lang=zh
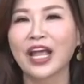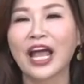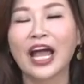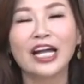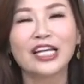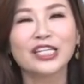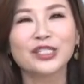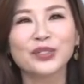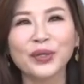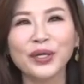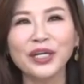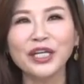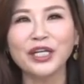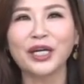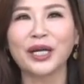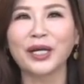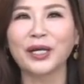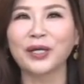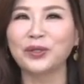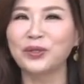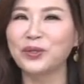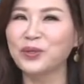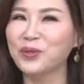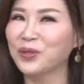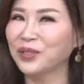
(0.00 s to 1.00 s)
所以
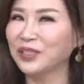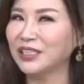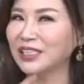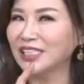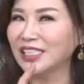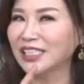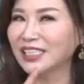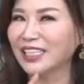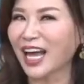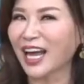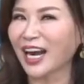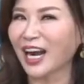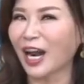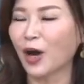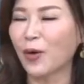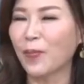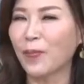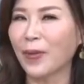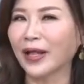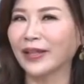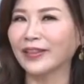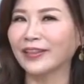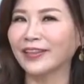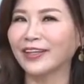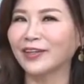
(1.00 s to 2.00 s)
呢，如果你是当老
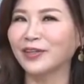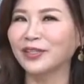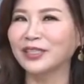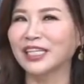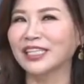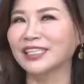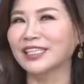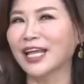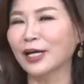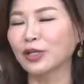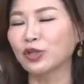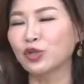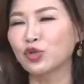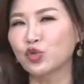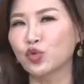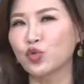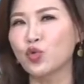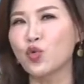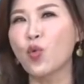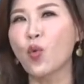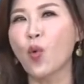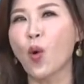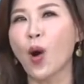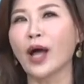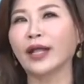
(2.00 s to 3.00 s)
板的或者当
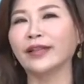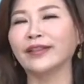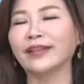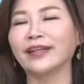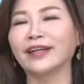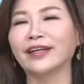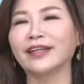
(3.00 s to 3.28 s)
主管